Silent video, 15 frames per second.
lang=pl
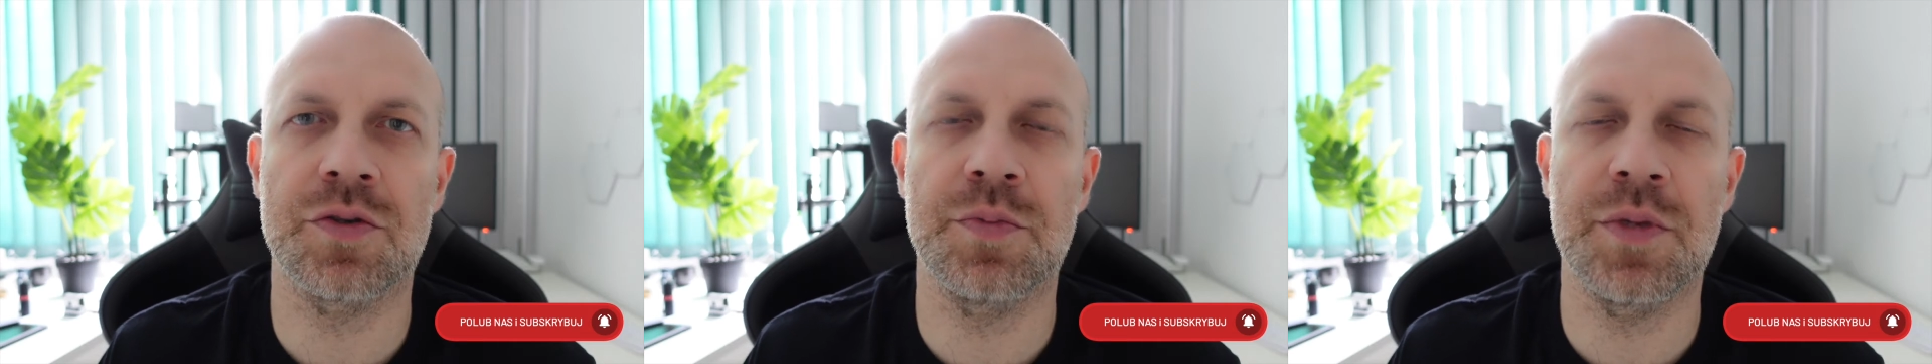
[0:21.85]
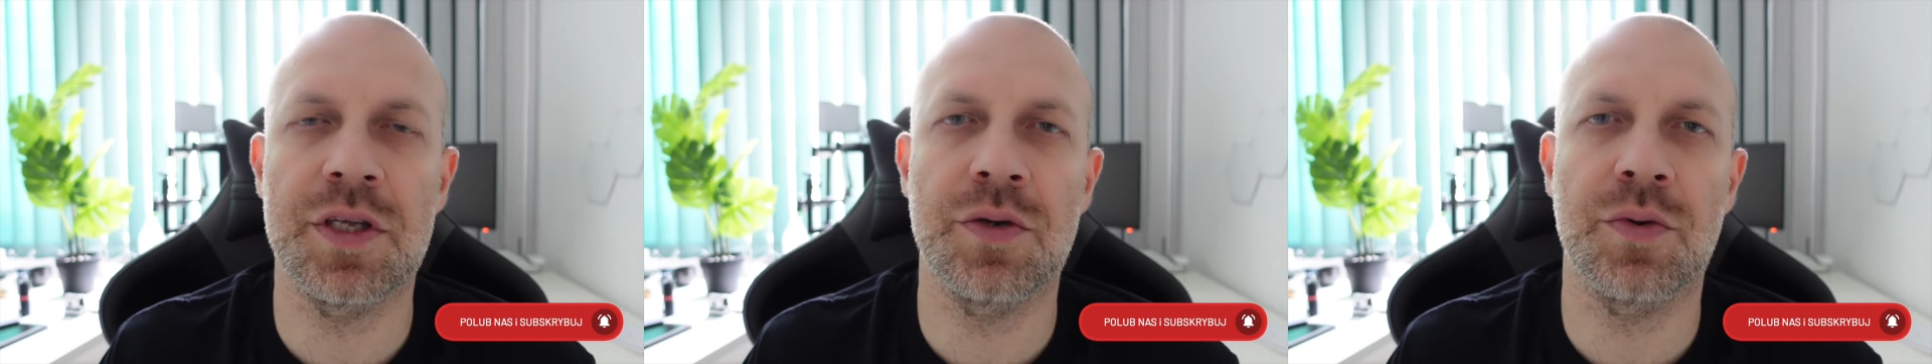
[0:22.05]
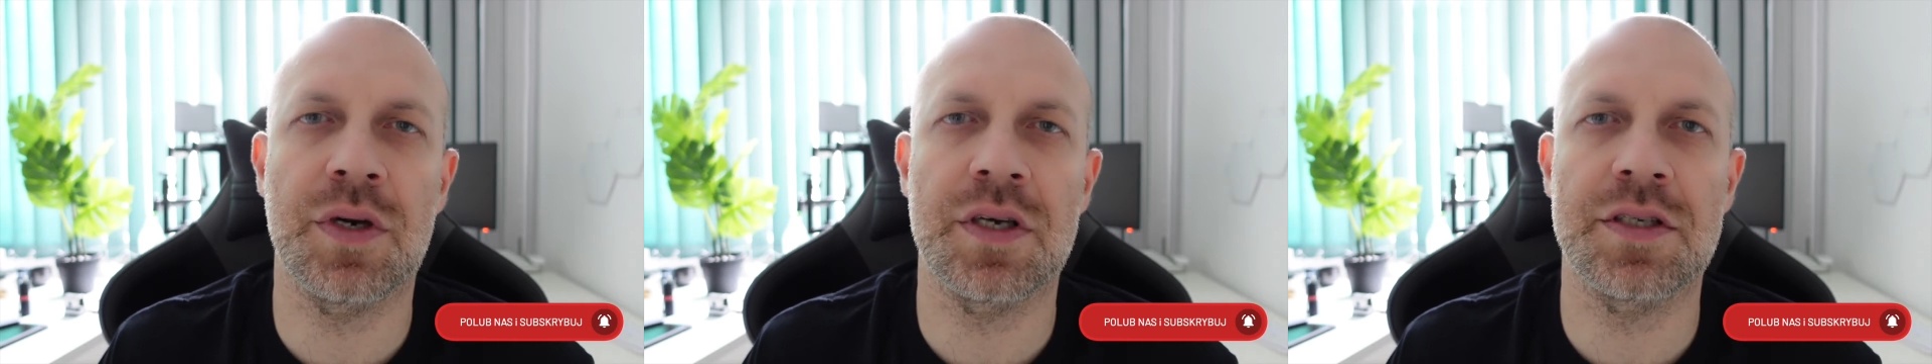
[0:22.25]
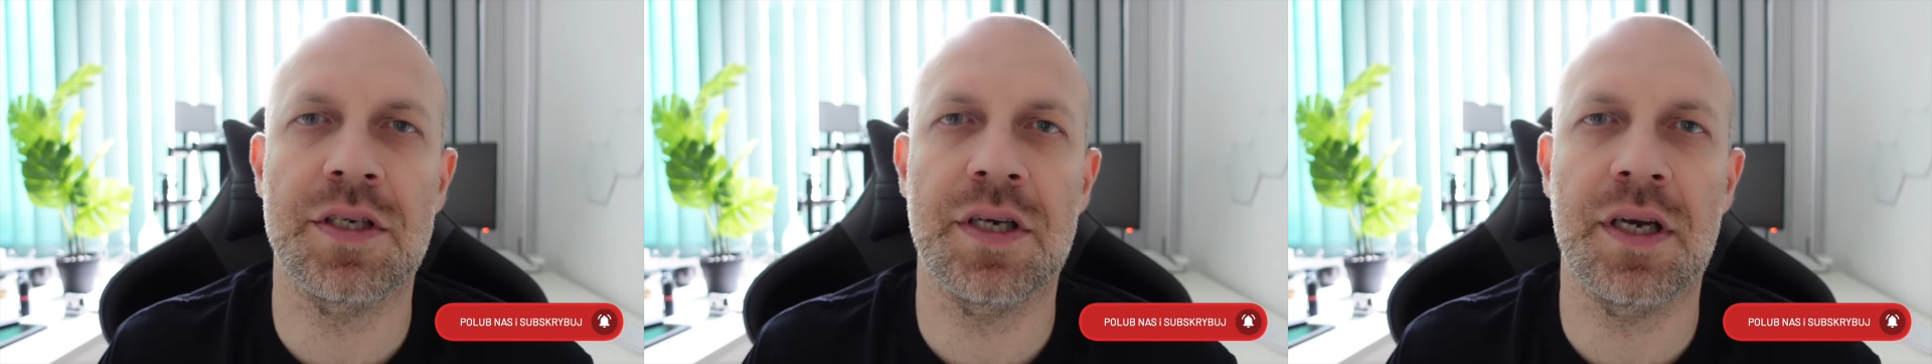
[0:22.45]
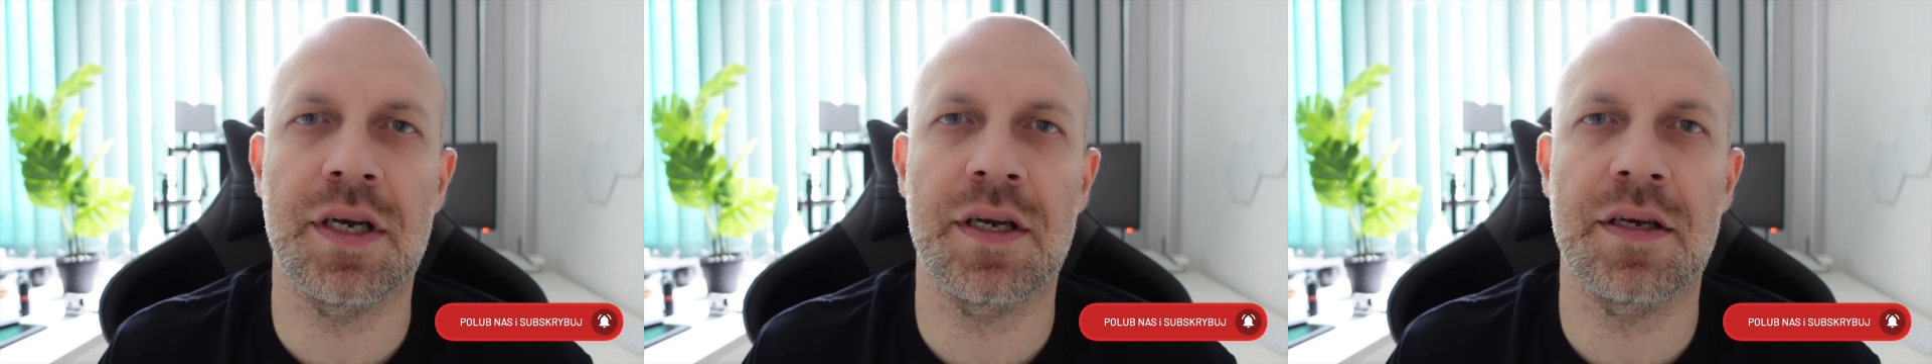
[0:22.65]
Zmieniła
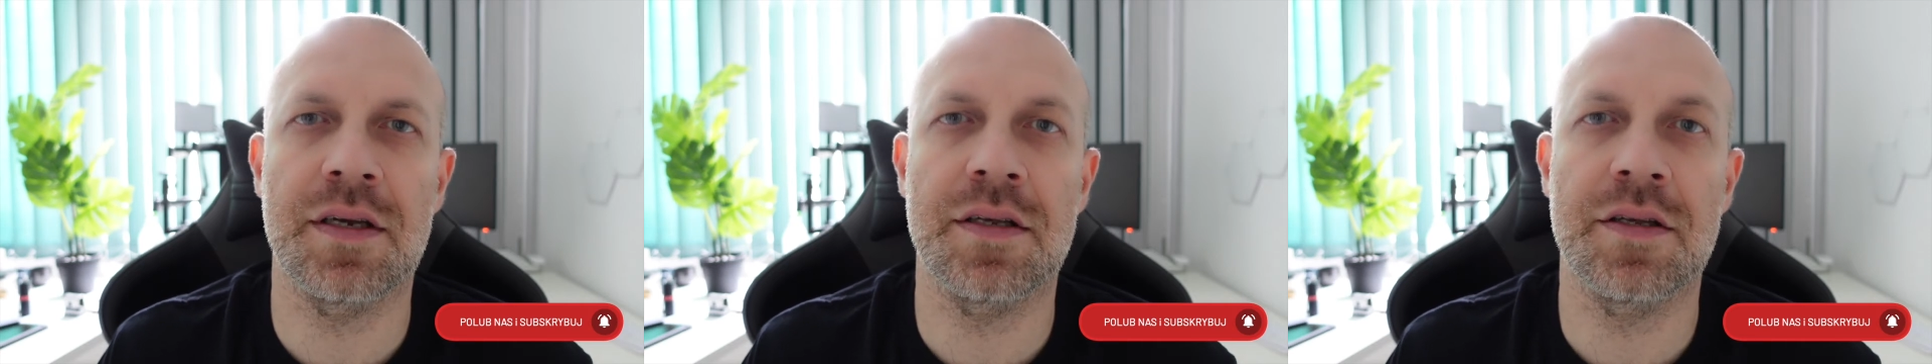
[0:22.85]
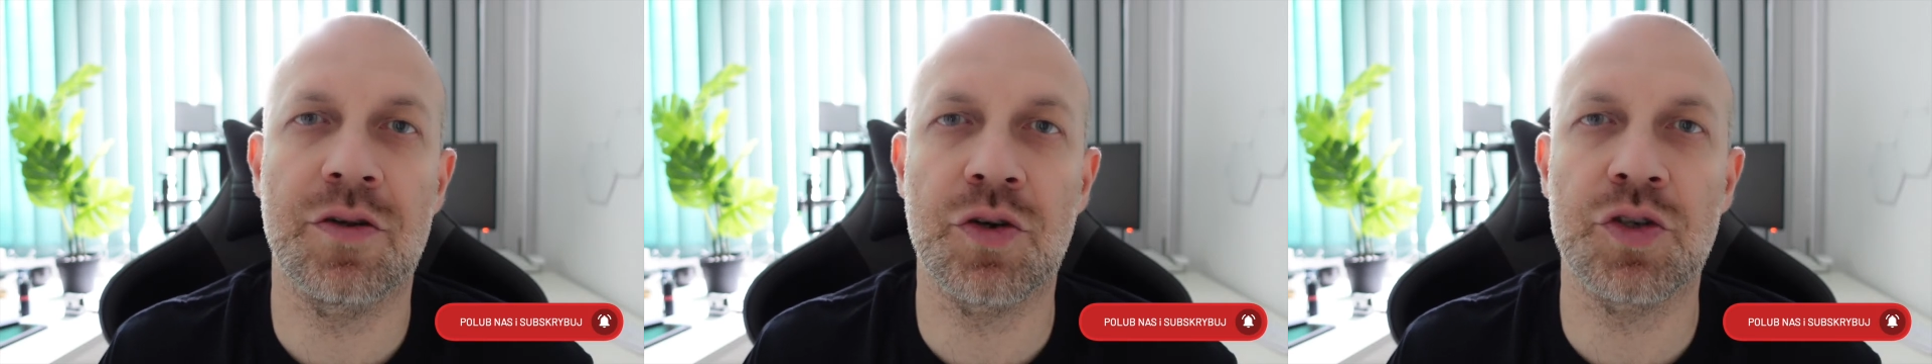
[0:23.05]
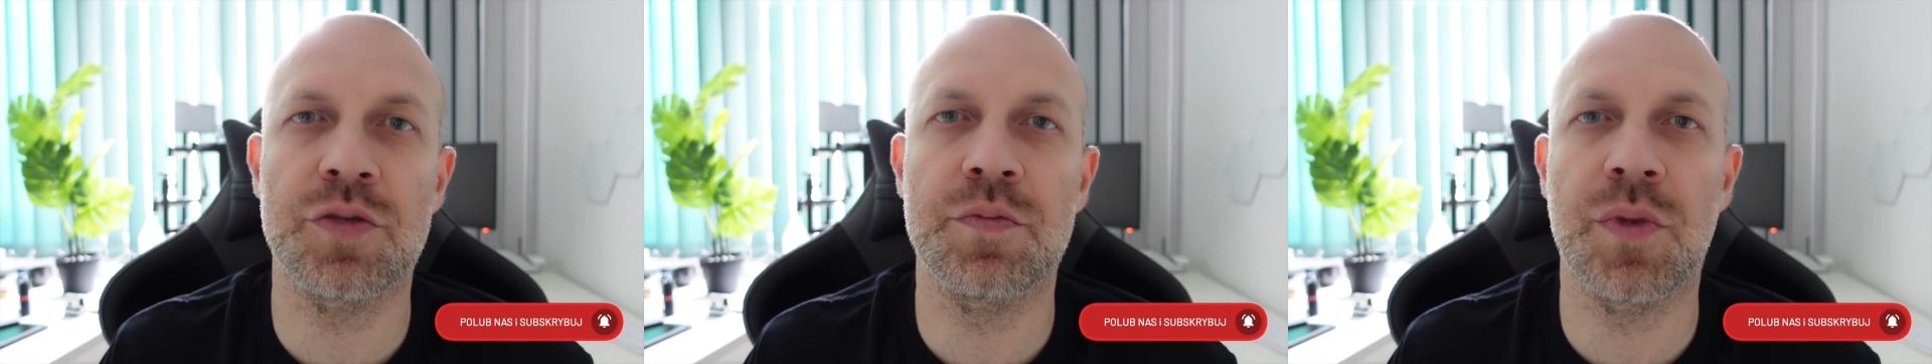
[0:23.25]
się dość